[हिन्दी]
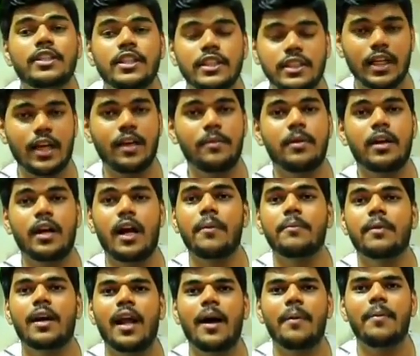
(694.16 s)
बारिश के चक्कर में
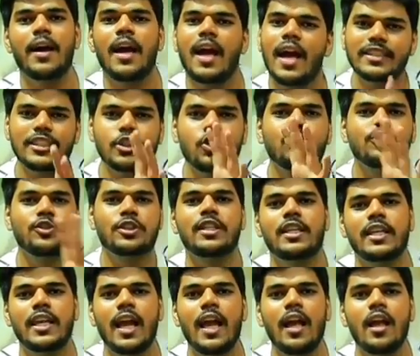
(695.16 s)
काम खराब है ऐसा कुछ
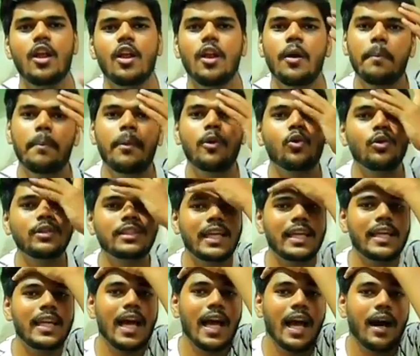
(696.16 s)
नहीं है बिल्कुल
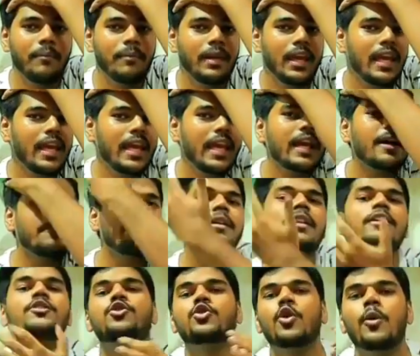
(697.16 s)
सही है हमने एक
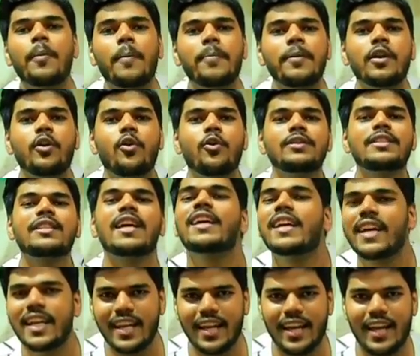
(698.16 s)
भी दिन शॉप अपनी क्लोज़
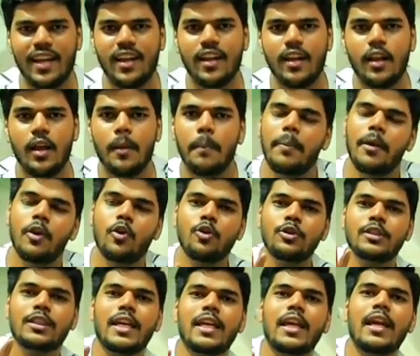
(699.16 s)
नहीं करी है
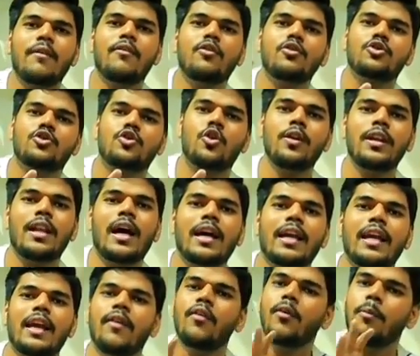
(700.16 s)
बिल्कुल सही है वो जो
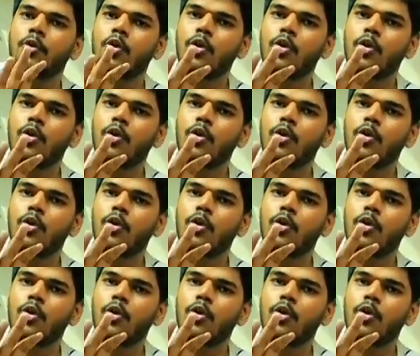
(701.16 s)
इलाके हैं वो